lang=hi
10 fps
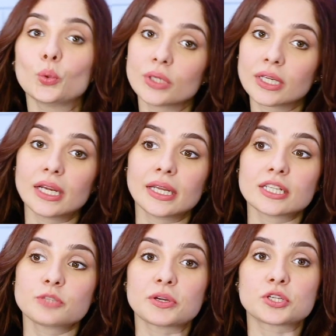उनके
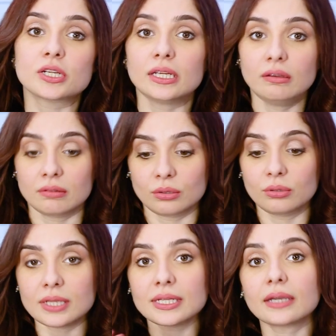लिए स्पेशली
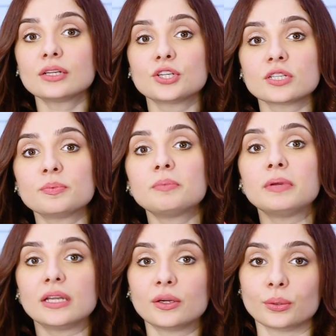थोड़ा सा एक एडजस्टमेंट
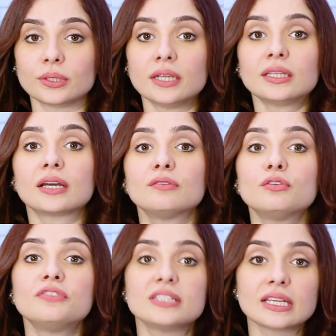पीरियड होता है ताकि
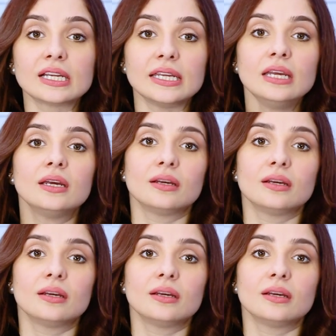वो फिजिकली